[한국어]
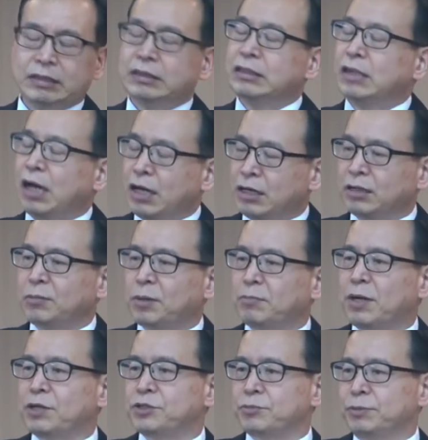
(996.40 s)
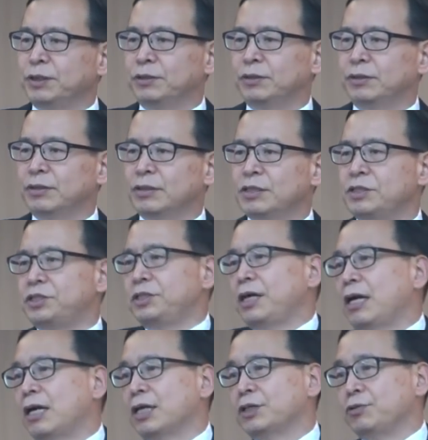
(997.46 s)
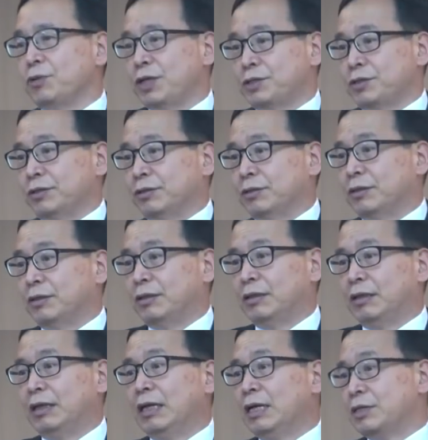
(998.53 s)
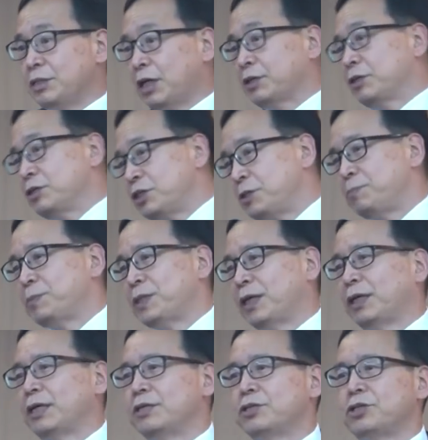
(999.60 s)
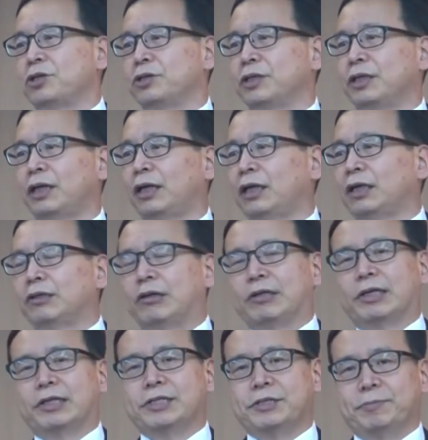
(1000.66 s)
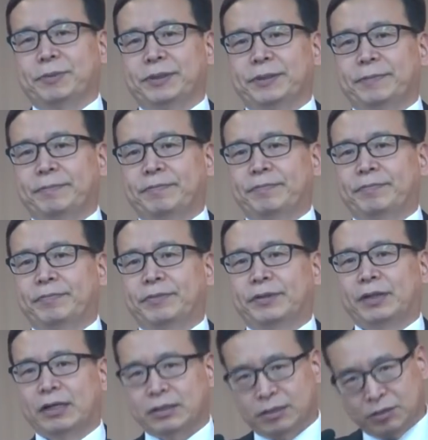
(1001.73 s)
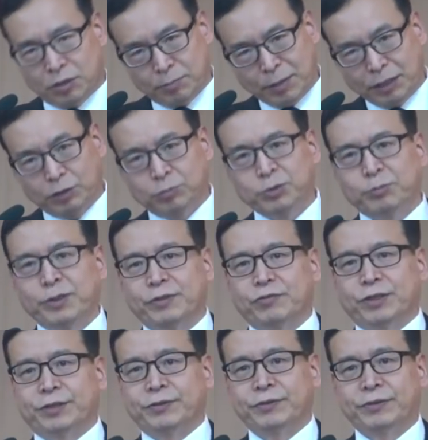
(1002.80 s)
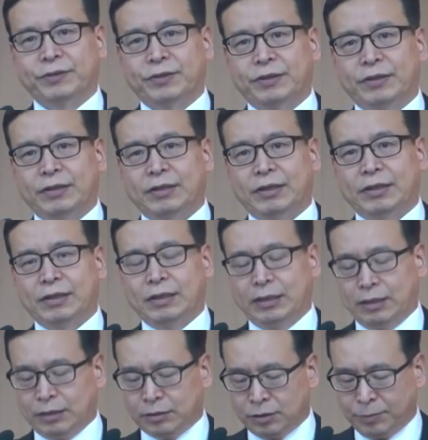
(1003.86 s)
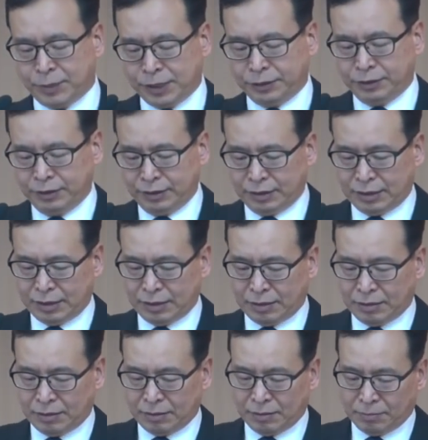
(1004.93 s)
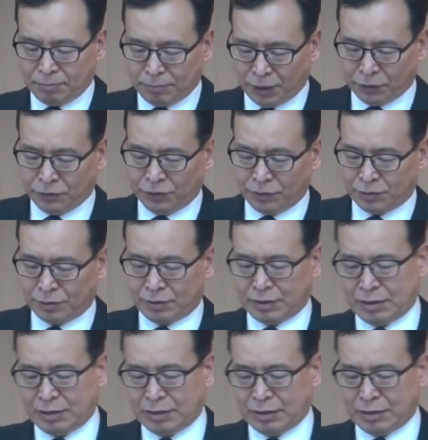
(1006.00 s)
이 하나님의 말씀을 실행하기 위해서 자기를 십자가에 처리해야 될 때가 있습니다. 그것만 넘으면 돼요. 그러면 바로